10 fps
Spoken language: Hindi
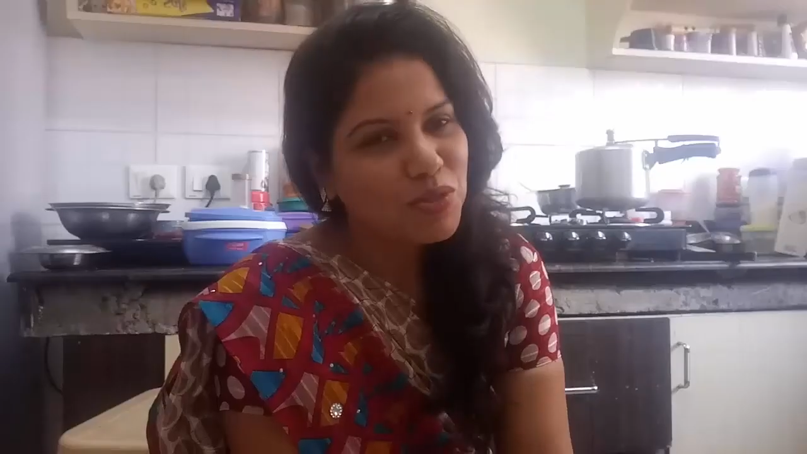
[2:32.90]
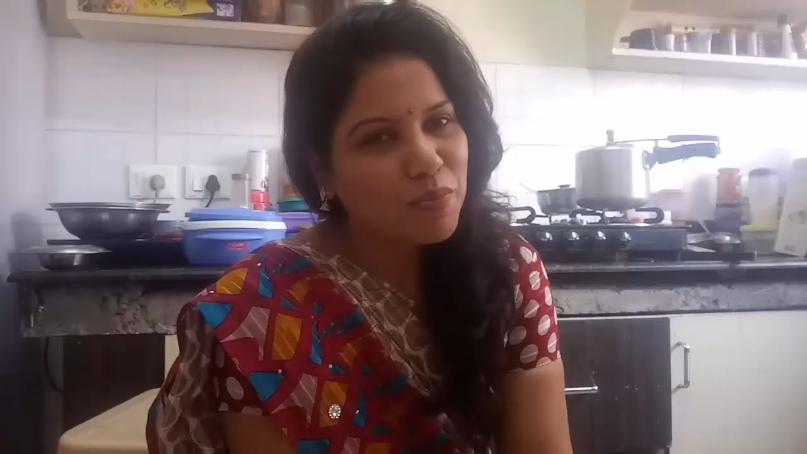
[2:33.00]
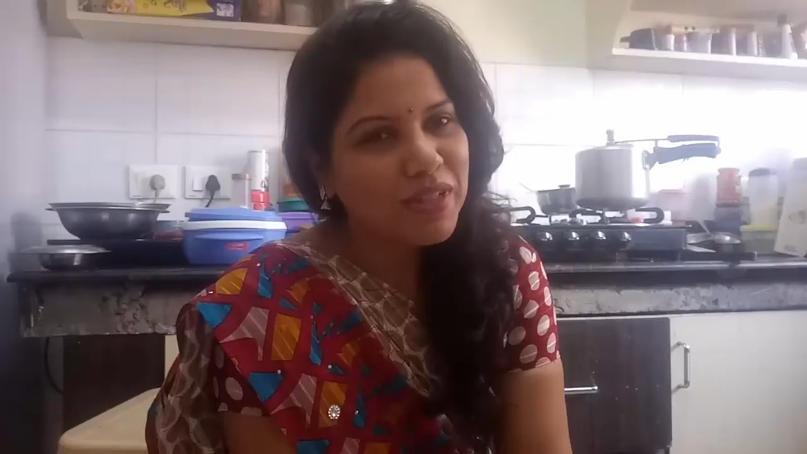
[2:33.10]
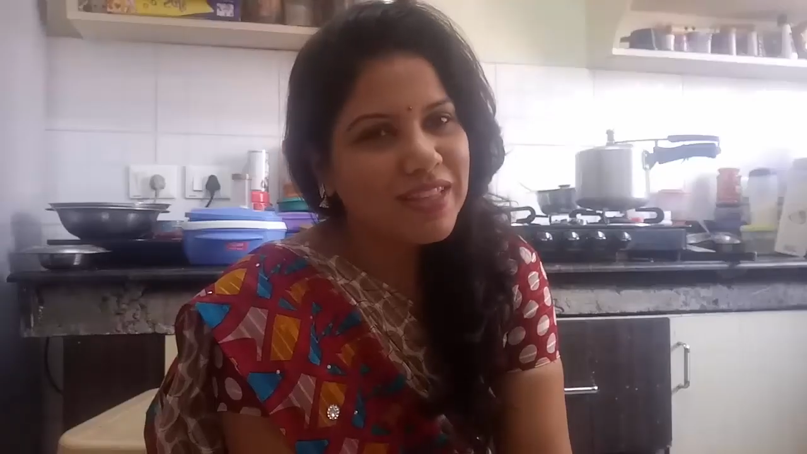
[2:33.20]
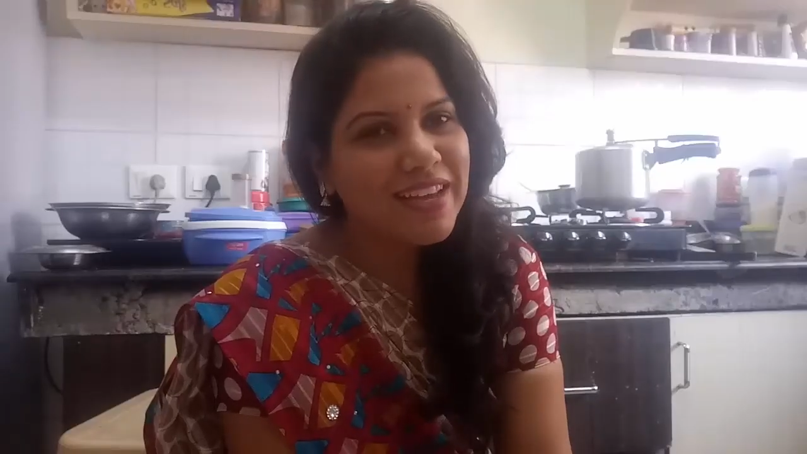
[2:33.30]
तो
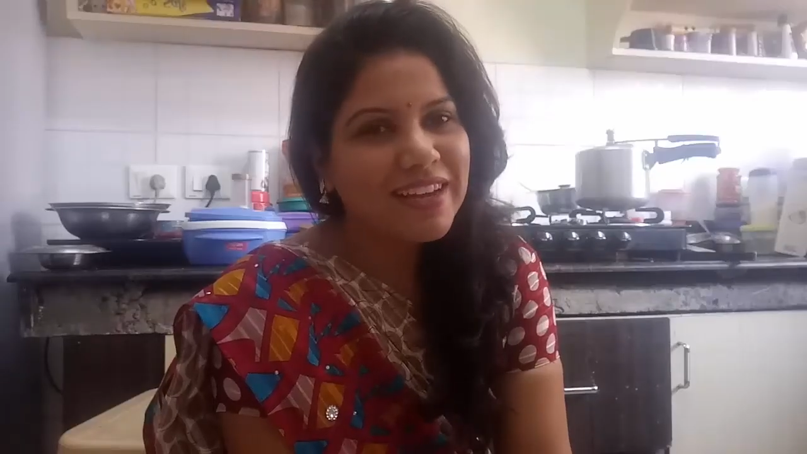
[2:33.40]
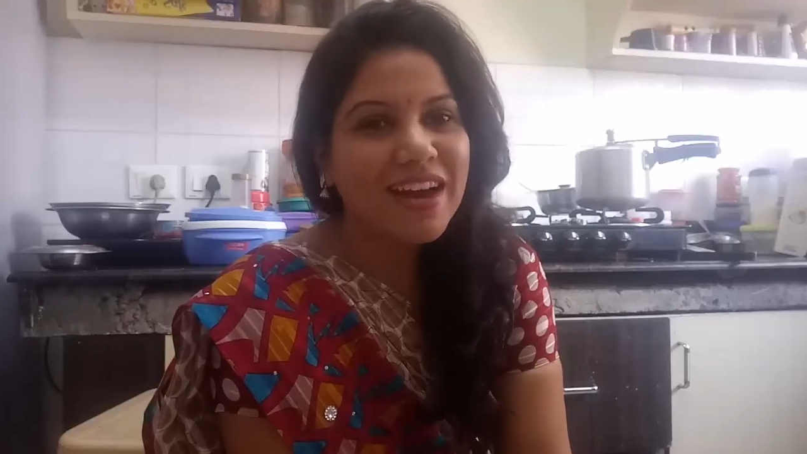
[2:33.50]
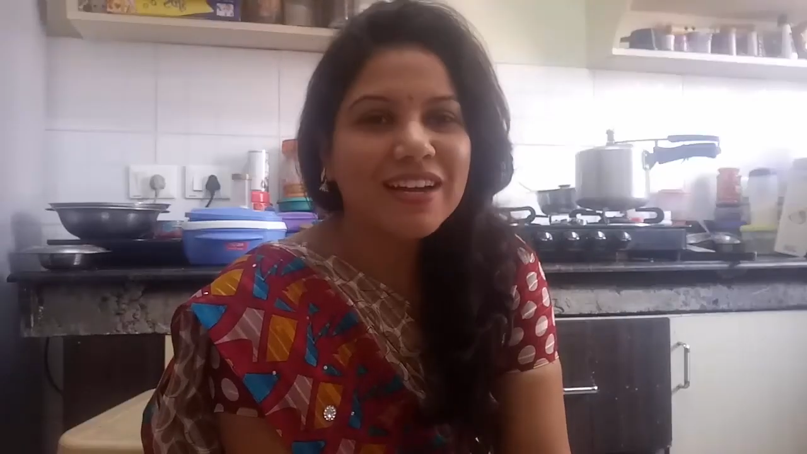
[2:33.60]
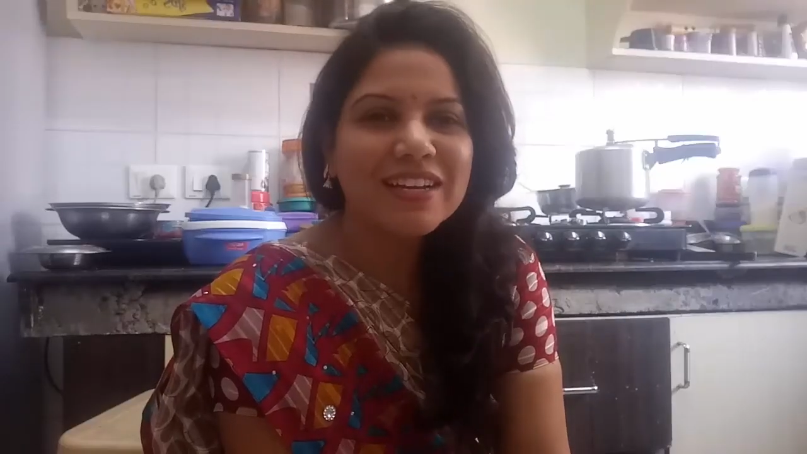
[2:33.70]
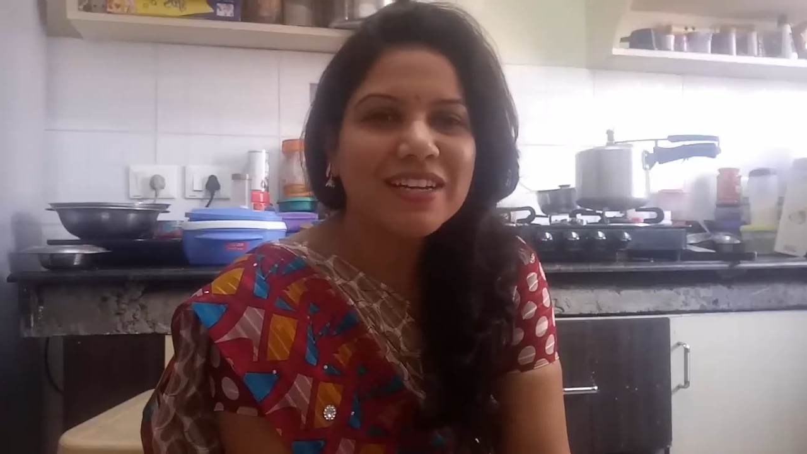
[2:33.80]
मिलते हैं एक
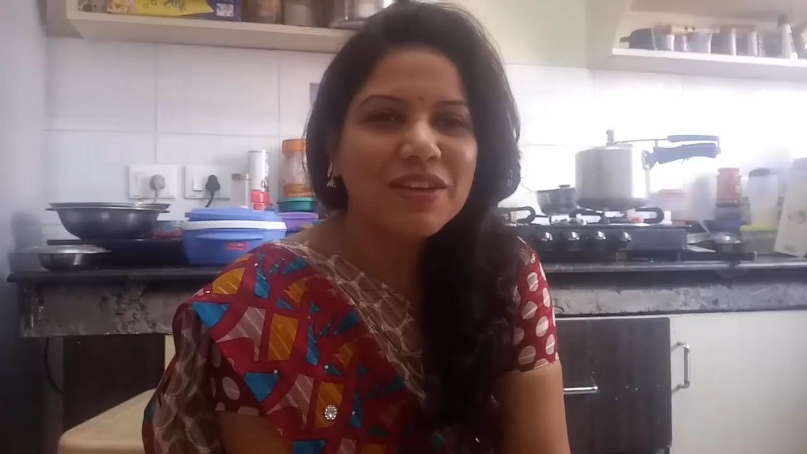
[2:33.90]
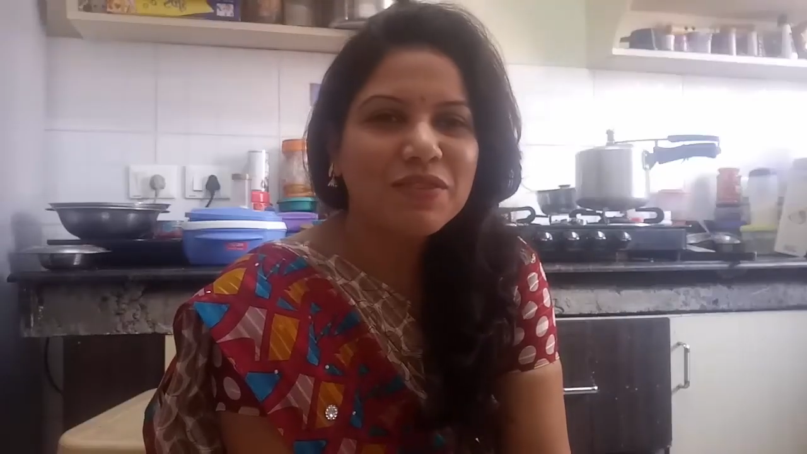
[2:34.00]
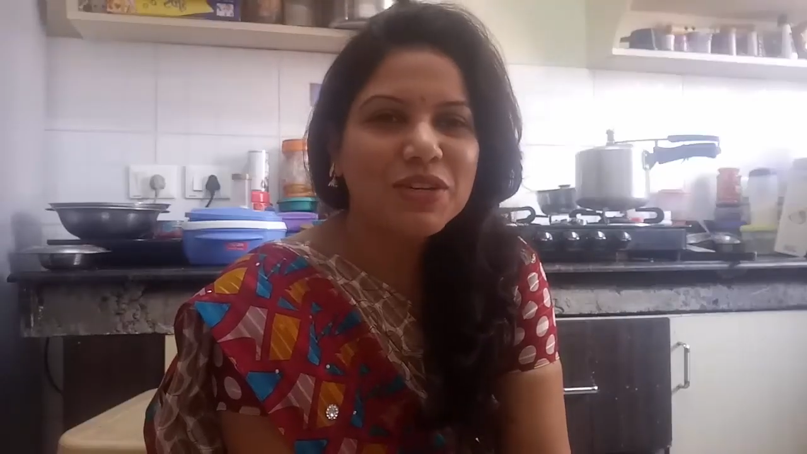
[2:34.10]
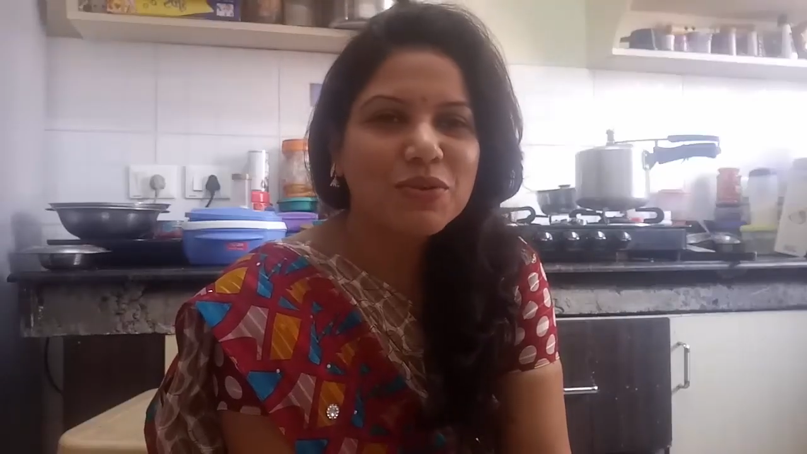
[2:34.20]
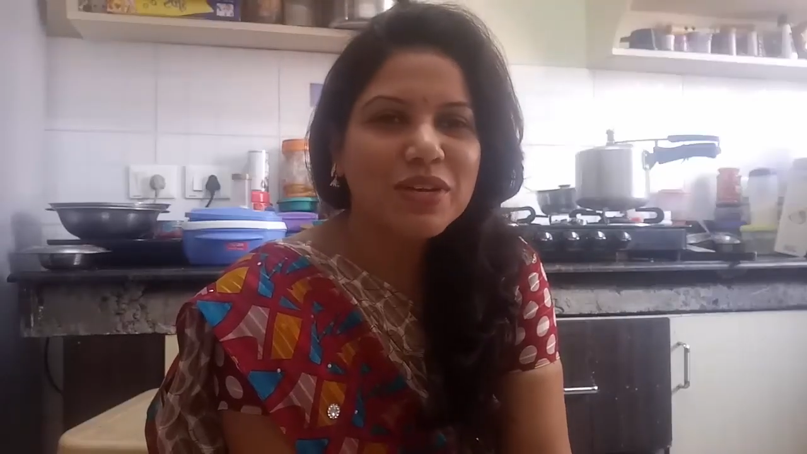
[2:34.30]
अगली नई
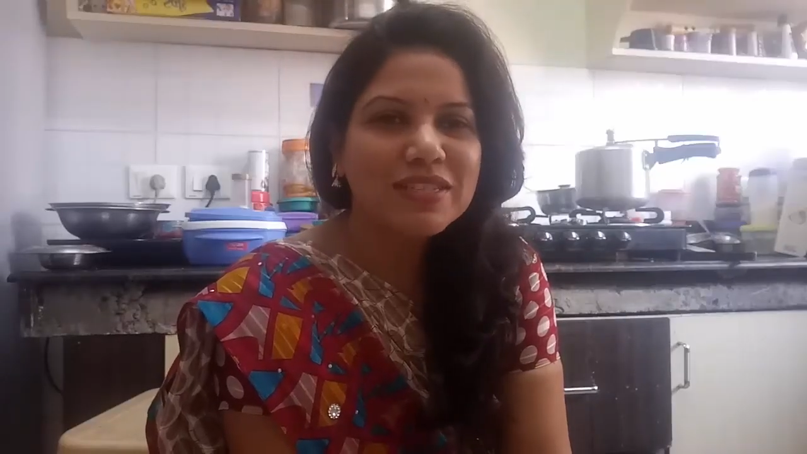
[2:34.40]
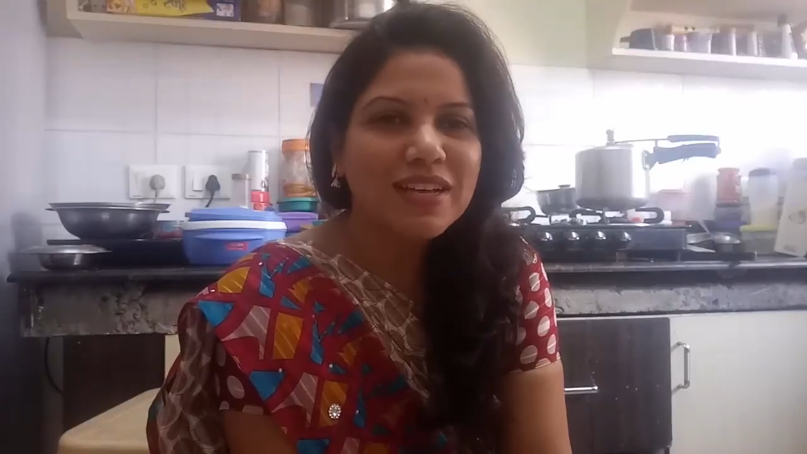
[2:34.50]
वीडियो के